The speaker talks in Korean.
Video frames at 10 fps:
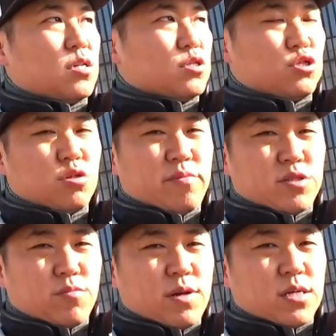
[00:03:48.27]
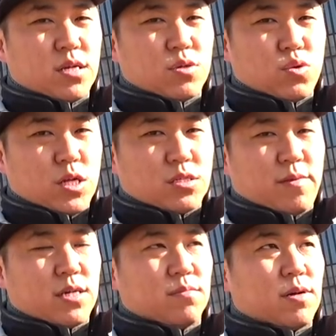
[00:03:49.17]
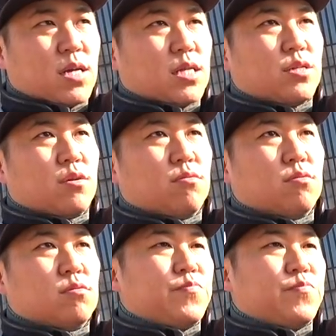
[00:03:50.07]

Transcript: 수납이 정말 코딱지만큼밖에 안 되고